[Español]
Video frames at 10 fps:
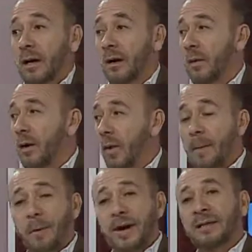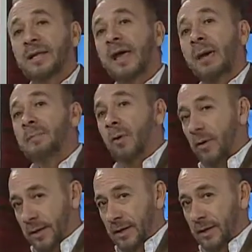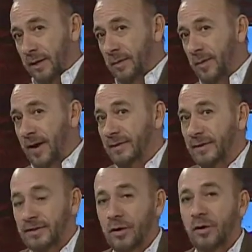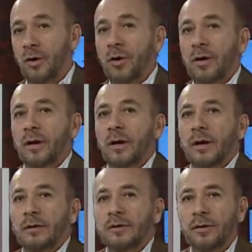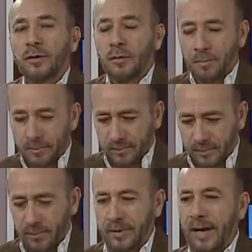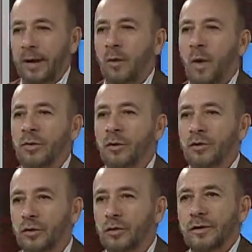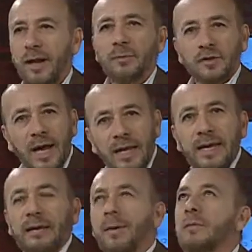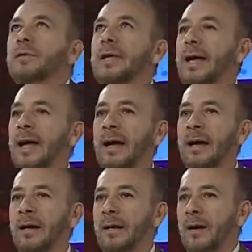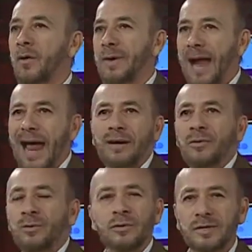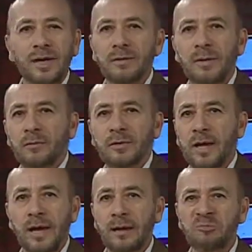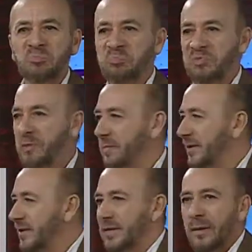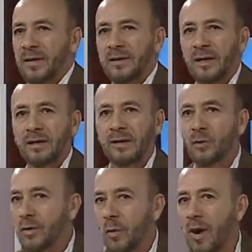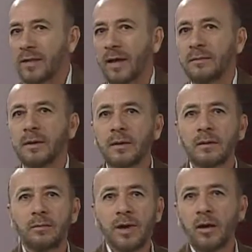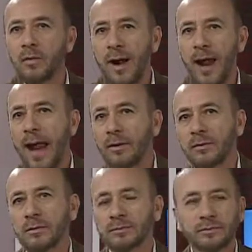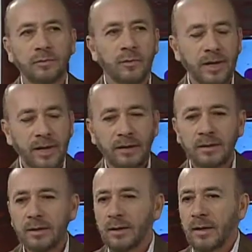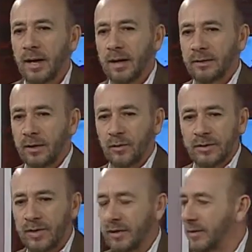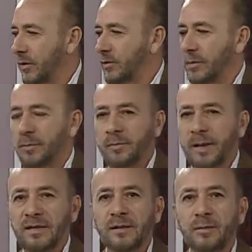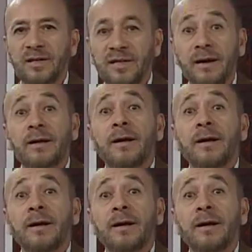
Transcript: Le, voy a poner este ejemplo y, me va a decir sí o no. Sí o no. Mire, cuando nosotros queremos salir, vamos a, comer algo, no sé, vamos a. Simple y sencillamente, tengo una vuelta, voy a cobrar algo, ¿no? voy a. tengo esta, esta cosa pendiente por hacer.